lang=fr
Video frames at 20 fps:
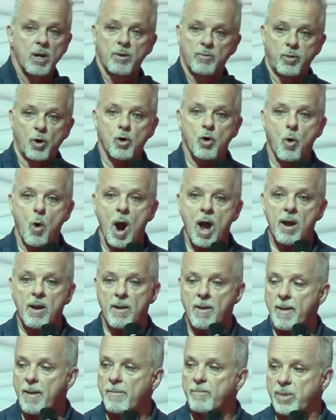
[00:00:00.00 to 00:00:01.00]
Pourquoi?
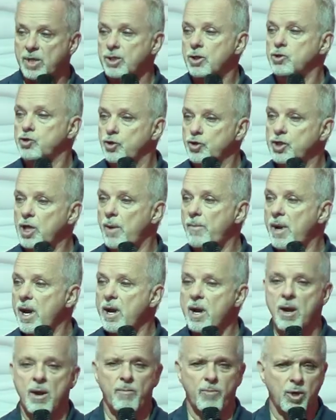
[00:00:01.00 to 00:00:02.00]
Parce que justement,
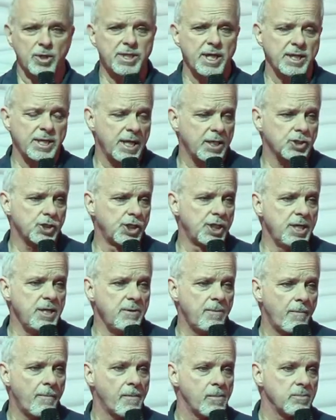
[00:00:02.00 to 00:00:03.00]
pas d'énergie,
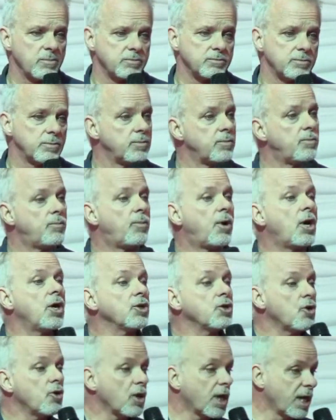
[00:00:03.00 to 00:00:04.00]
pas
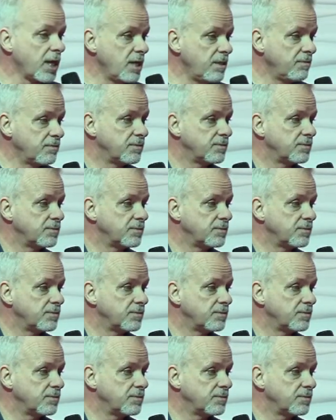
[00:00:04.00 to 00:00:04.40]
de riz,